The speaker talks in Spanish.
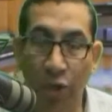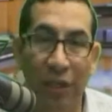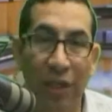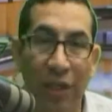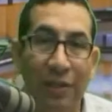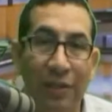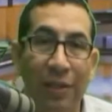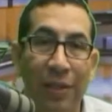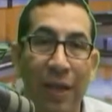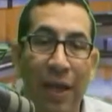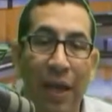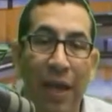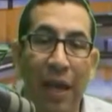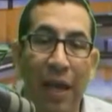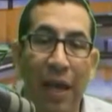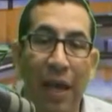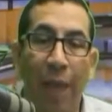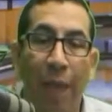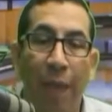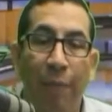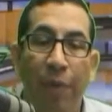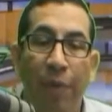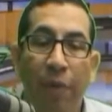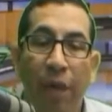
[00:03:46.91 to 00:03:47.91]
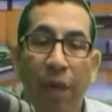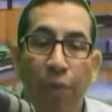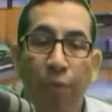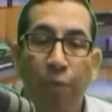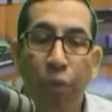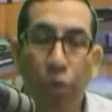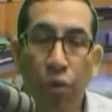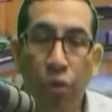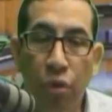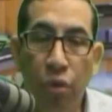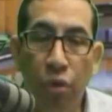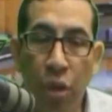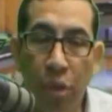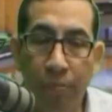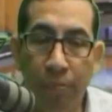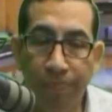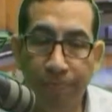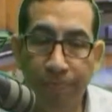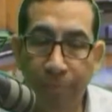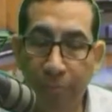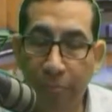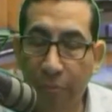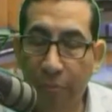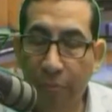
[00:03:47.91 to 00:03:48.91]
Entonces, el primer
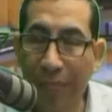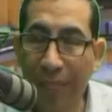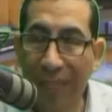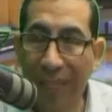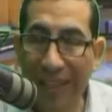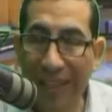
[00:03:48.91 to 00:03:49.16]
punto